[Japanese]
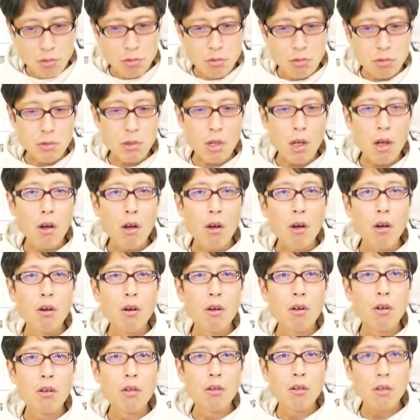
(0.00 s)
つうんだよ。
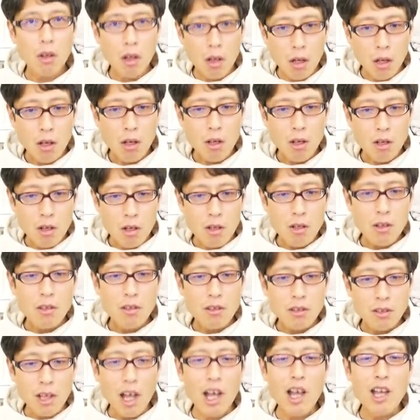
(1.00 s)
ね。
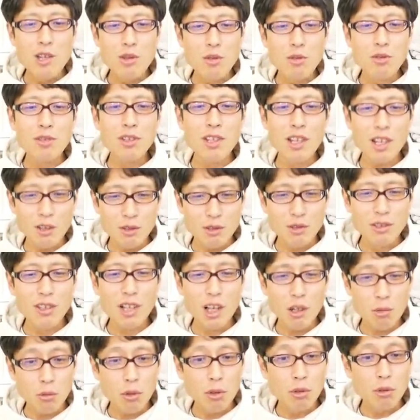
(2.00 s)
大正製薬
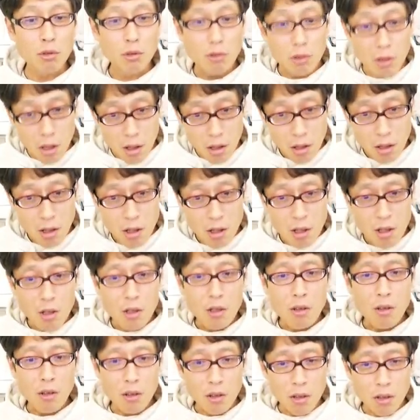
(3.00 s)
使うなっていうね。
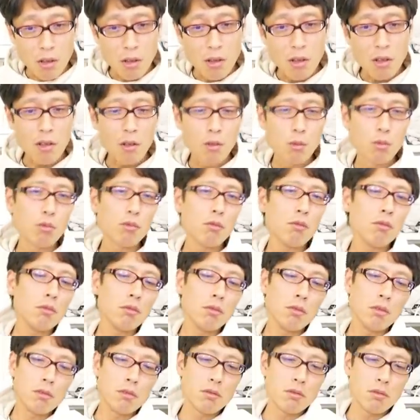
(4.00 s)
ええ、そ
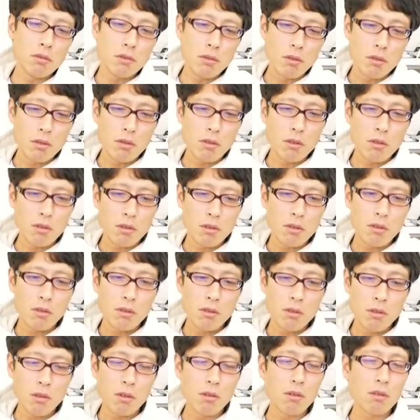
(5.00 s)
うですよ。
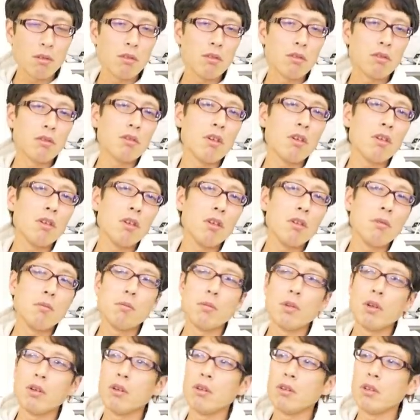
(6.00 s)
本当に
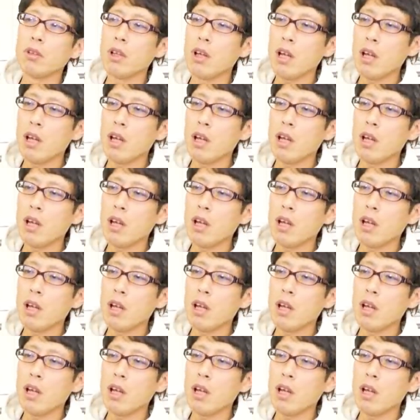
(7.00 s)
もう